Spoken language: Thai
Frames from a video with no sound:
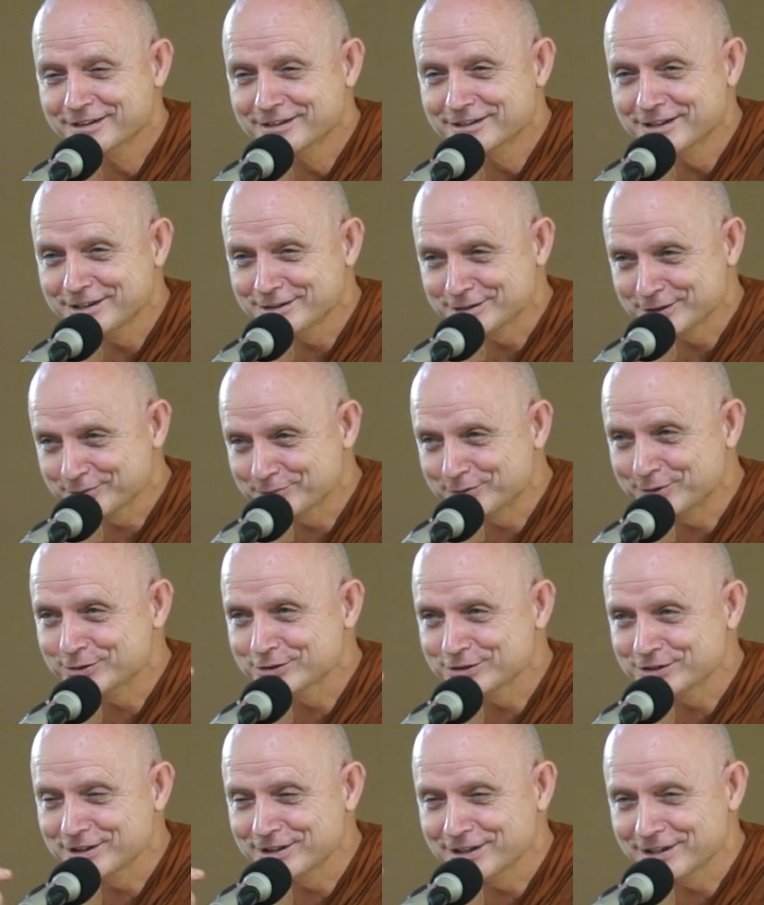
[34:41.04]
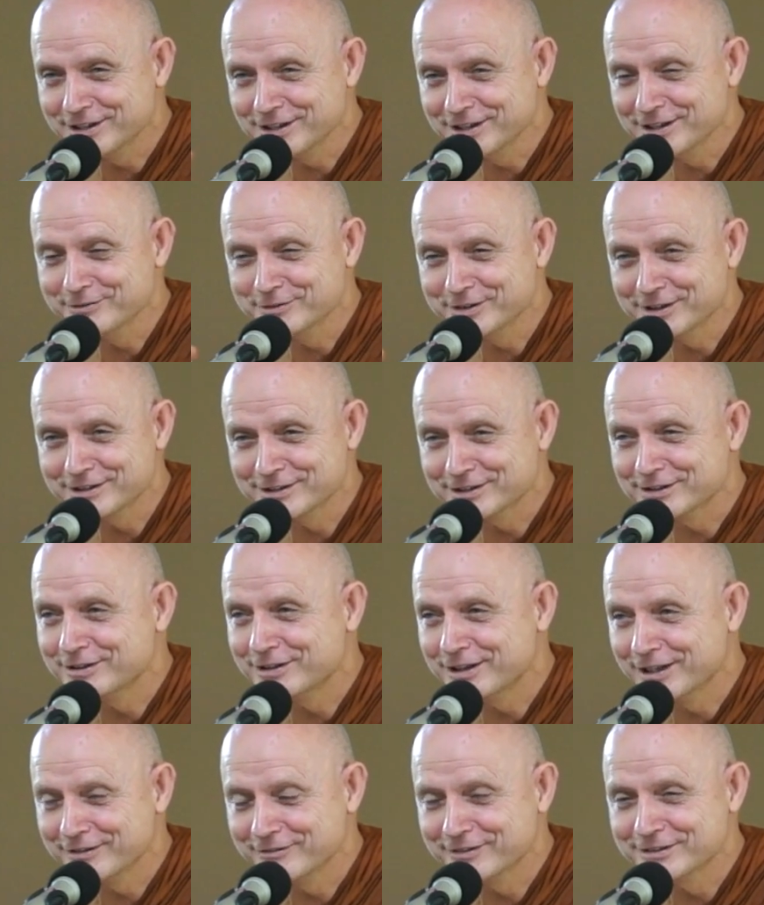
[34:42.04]
เรื่องสมองเสียนี่มันอันต
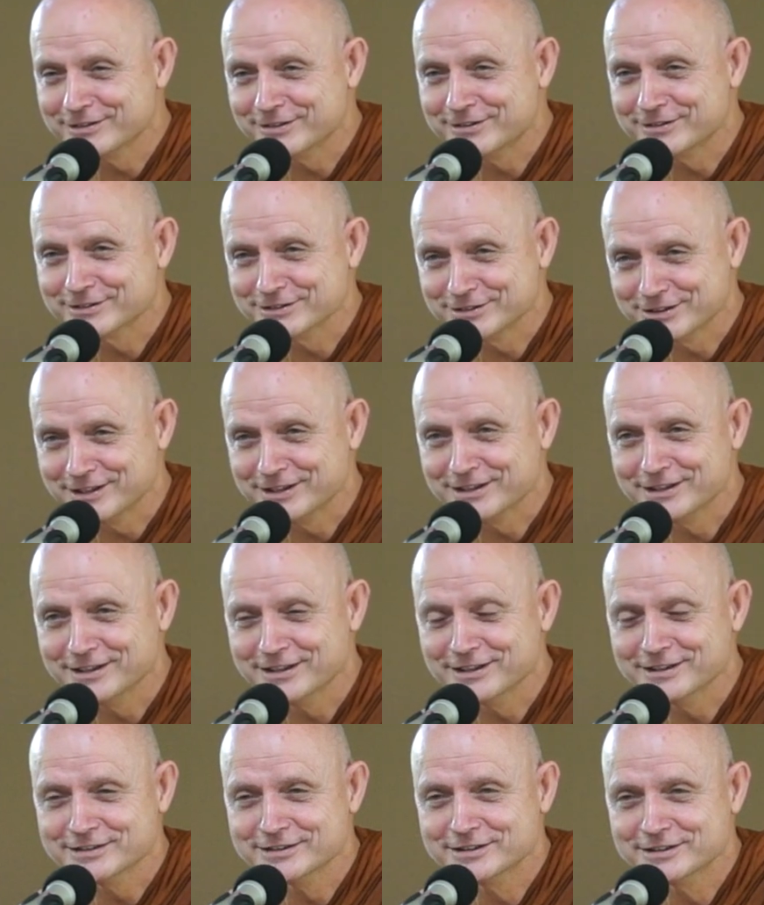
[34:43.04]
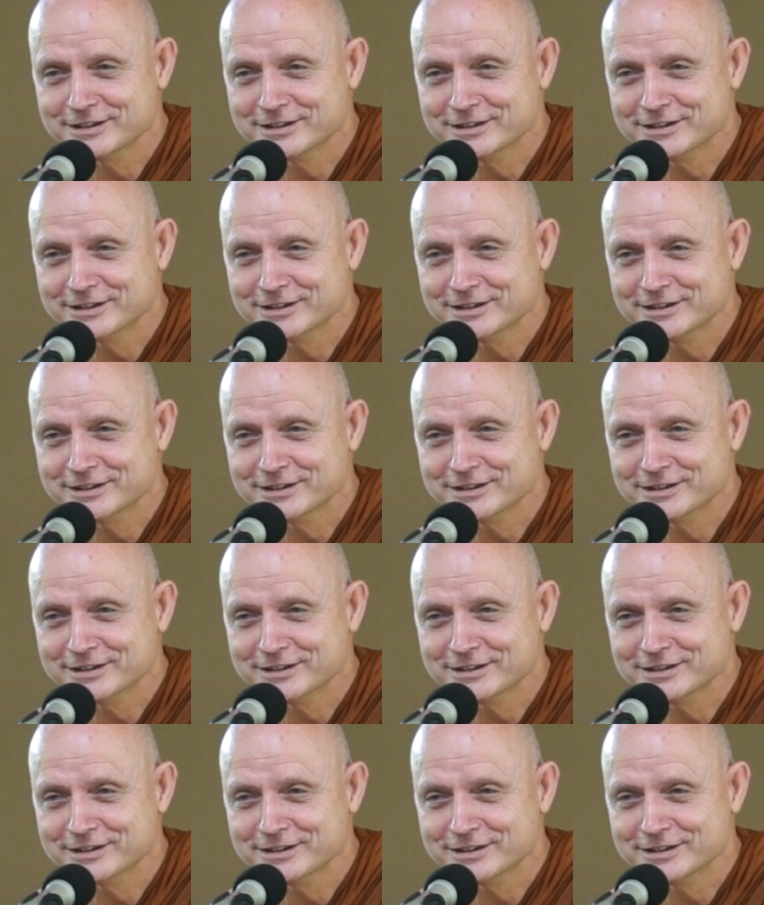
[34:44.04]
รายว่าท้องเสียนะ